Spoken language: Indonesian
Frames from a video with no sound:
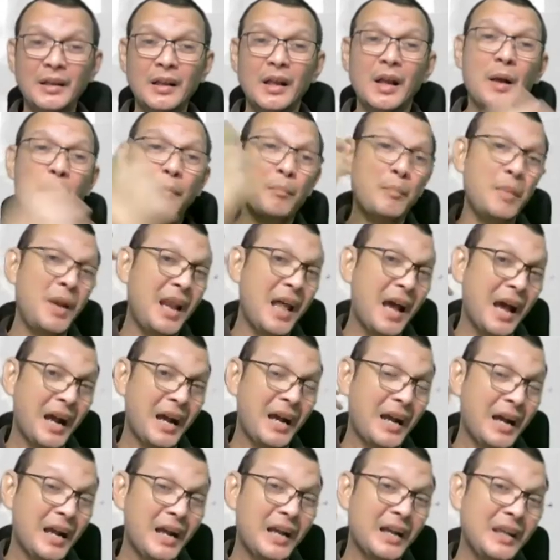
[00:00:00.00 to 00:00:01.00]

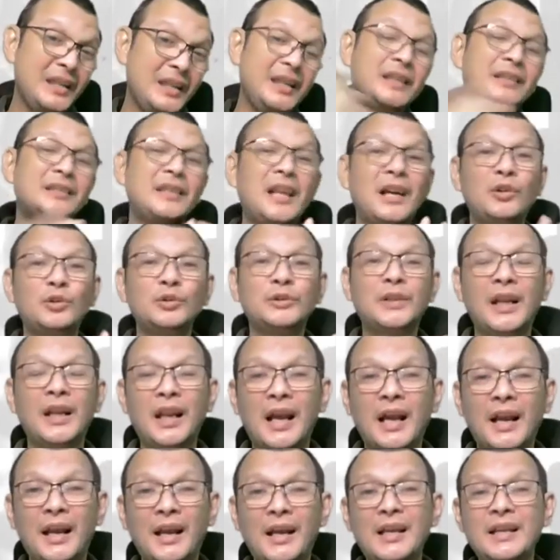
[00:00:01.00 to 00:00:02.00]
Belakangi ketakutan
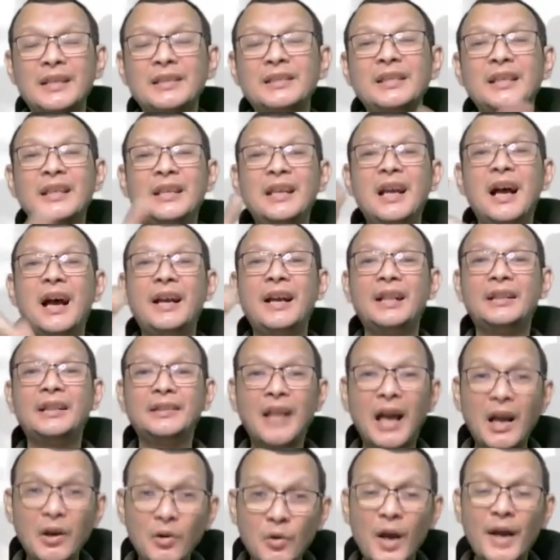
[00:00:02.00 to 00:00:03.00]
Anda sehingga Anda
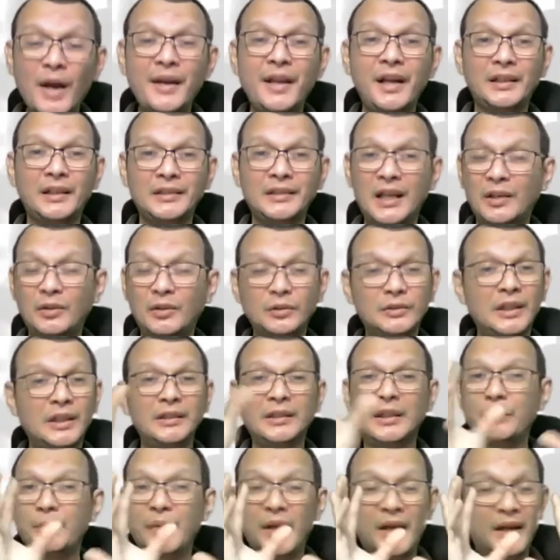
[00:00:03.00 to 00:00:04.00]
tahu ada ketakutan
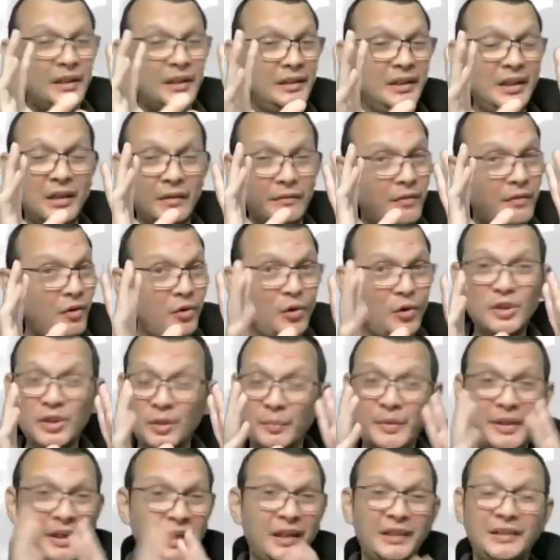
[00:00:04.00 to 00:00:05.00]
tapi Anda tidak fokus
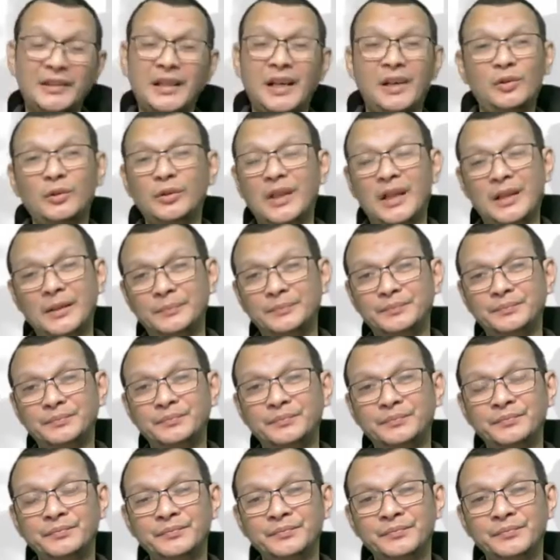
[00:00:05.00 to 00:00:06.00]
kepada ketakutan.
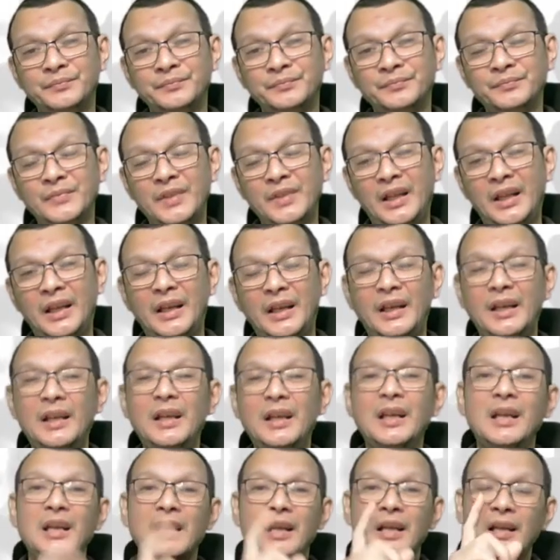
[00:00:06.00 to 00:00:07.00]
Ya,
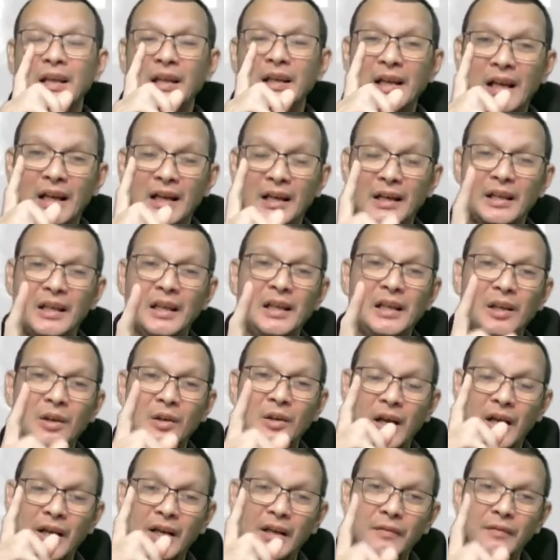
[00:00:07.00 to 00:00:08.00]
karena
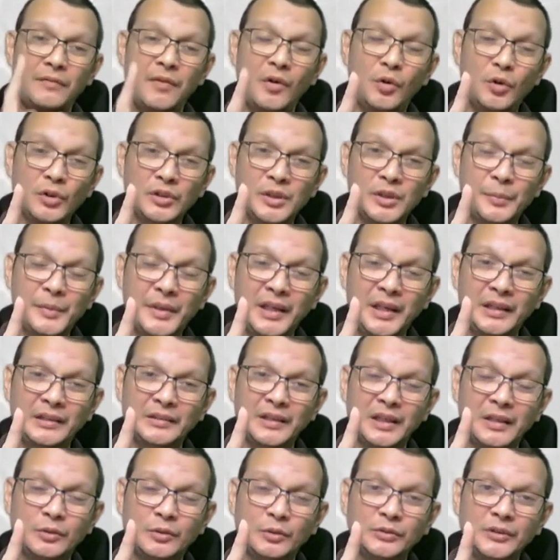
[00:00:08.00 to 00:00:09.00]
kalau Anda fokus kepada
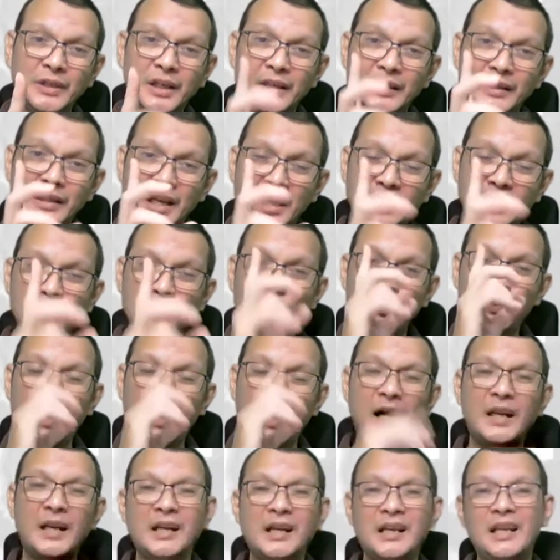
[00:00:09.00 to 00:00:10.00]
ketakutan yang
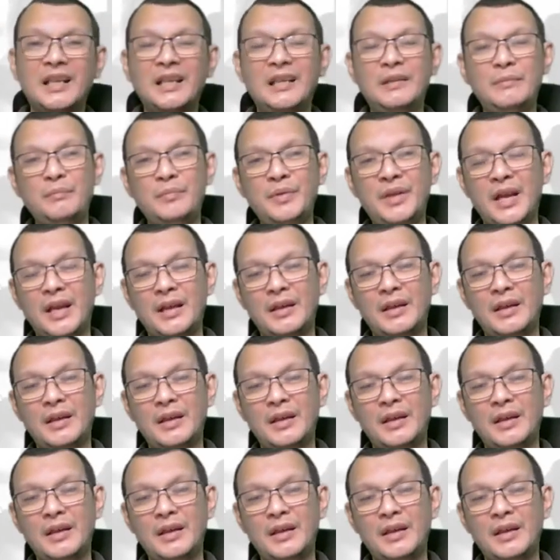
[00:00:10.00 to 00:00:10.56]
dilupakan adalah impian